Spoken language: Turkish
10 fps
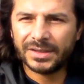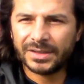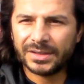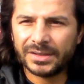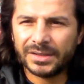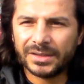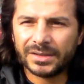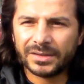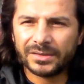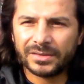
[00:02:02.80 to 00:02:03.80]
seçilme
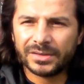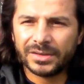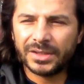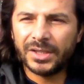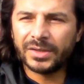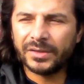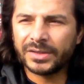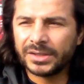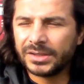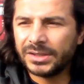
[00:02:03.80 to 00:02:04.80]
durumu var değil mi? Evet
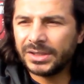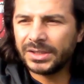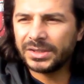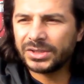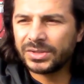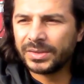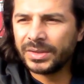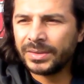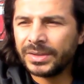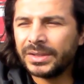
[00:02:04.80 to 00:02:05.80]
evet.
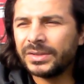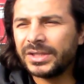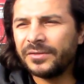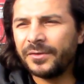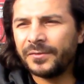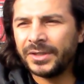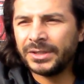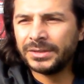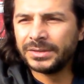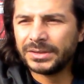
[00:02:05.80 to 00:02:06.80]
E, e
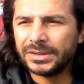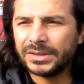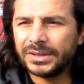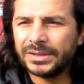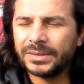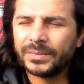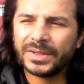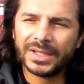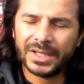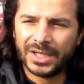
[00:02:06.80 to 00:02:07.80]
TFF'nin
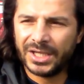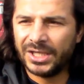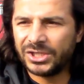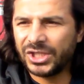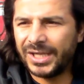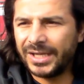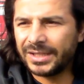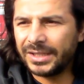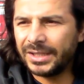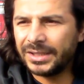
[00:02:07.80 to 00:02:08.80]
e,
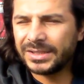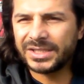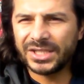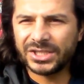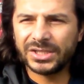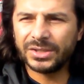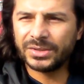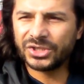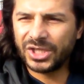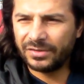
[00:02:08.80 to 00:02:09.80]
ilçelerde seçtiği
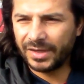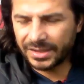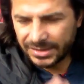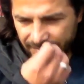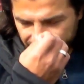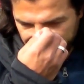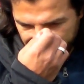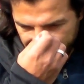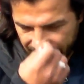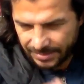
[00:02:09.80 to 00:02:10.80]
şey vardı
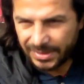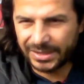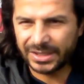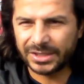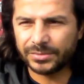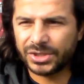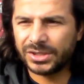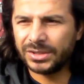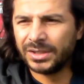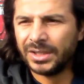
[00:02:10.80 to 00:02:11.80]
e, milli takım
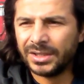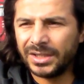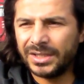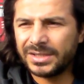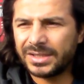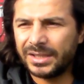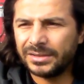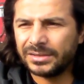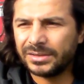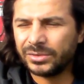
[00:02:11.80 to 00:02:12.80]
için. Deniz'den
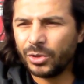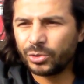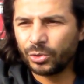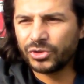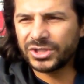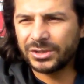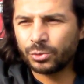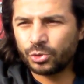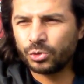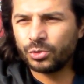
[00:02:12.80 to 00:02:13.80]
4 oyuncu seçti,
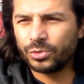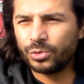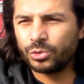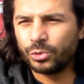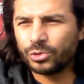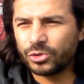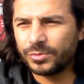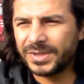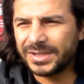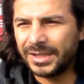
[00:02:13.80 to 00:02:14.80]
3, 3
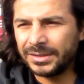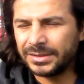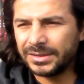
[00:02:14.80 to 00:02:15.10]
oyuncusu bizden.